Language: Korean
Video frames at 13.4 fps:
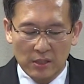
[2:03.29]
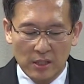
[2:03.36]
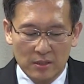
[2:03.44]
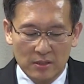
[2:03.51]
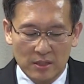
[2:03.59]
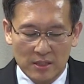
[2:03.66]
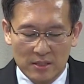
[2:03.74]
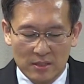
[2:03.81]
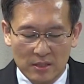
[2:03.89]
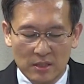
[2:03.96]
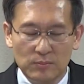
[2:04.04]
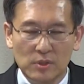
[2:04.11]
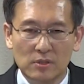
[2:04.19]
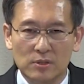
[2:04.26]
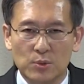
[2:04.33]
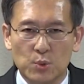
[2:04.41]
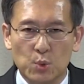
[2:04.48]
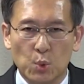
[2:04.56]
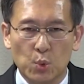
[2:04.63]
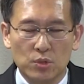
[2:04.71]
되는 이 스팀을
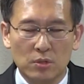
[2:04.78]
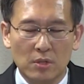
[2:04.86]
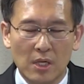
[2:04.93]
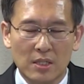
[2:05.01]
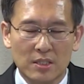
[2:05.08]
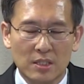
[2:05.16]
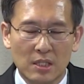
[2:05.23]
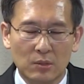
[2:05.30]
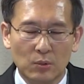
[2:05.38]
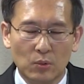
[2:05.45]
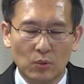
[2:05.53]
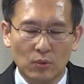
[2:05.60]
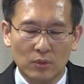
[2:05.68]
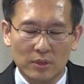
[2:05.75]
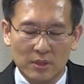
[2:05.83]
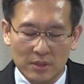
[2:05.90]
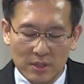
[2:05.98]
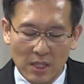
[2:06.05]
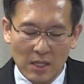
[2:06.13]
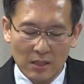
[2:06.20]
조절하지 않고
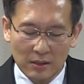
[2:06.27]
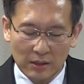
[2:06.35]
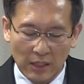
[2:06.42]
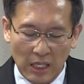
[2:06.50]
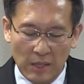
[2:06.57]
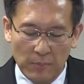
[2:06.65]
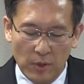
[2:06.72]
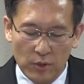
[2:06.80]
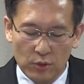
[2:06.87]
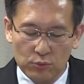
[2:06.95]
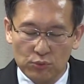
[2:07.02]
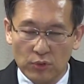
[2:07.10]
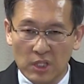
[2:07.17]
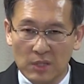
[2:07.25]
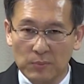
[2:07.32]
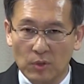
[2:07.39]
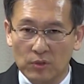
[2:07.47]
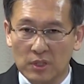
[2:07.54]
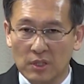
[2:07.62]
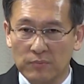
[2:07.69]
그냥 내버려 두게 되면
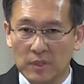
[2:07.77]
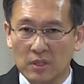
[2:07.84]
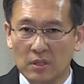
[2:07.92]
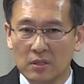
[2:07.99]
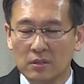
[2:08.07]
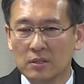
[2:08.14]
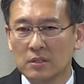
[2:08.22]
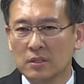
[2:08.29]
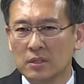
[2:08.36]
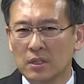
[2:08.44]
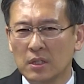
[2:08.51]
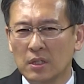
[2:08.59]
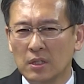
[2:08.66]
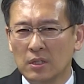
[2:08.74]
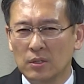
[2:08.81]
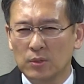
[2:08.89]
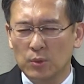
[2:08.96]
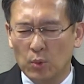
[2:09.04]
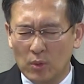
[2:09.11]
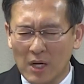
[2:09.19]
어떻게 됩니까?
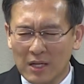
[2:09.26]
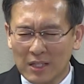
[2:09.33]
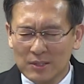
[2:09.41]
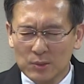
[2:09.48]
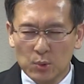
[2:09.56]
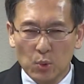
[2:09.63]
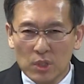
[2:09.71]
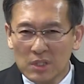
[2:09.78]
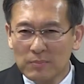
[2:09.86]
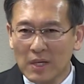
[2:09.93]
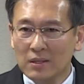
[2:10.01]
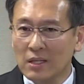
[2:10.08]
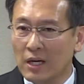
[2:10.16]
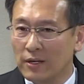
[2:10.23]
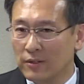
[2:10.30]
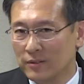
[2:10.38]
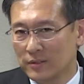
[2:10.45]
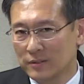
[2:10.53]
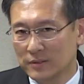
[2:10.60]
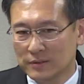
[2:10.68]
요란한 소리만 나요.
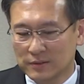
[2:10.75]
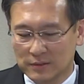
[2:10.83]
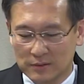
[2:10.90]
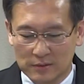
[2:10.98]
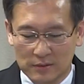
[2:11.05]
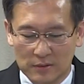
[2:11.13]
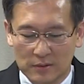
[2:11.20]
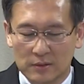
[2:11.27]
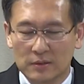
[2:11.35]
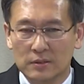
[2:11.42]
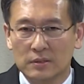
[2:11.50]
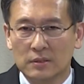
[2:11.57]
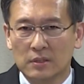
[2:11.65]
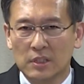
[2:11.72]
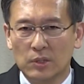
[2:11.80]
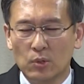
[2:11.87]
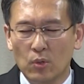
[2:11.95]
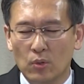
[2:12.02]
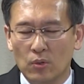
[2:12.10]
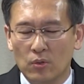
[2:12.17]

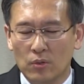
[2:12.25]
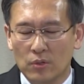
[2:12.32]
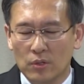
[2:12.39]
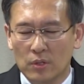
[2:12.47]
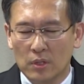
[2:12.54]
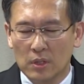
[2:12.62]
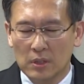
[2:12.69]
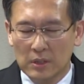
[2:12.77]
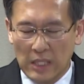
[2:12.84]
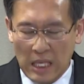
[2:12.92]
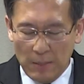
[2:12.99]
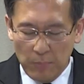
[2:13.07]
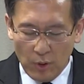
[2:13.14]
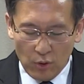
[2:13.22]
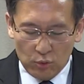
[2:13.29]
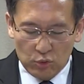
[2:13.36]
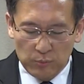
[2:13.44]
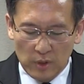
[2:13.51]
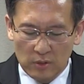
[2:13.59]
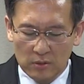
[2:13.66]
그리고 내버려
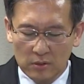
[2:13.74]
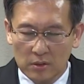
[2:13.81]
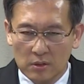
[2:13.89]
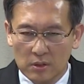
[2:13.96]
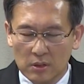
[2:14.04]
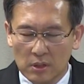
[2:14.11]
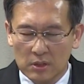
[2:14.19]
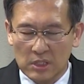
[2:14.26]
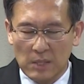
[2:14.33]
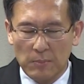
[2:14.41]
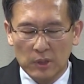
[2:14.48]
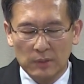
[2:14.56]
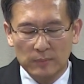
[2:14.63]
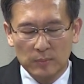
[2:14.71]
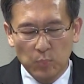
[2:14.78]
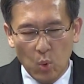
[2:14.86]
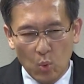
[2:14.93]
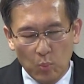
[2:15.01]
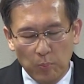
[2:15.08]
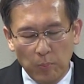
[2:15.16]
두면 잘못하면
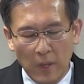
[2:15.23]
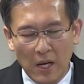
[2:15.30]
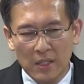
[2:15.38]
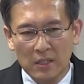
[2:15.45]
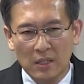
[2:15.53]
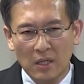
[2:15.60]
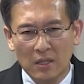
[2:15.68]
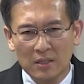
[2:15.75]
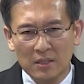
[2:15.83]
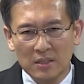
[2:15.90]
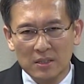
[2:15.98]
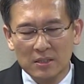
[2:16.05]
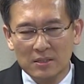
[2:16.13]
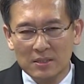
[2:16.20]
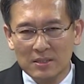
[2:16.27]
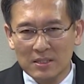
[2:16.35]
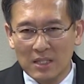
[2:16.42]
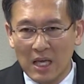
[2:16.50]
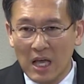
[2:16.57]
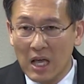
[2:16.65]
폭발이나 큰
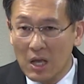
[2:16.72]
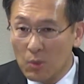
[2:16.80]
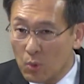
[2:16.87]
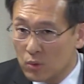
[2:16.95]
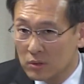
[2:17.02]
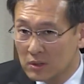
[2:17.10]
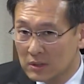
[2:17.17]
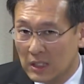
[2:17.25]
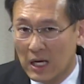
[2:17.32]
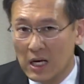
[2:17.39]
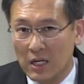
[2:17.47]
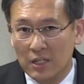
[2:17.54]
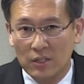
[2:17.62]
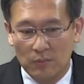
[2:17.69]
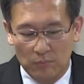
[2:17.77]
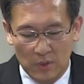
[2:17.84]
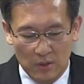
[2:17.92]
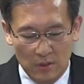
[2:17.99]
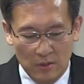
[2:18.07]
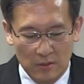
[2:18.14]
사고를 당하게 됩니다.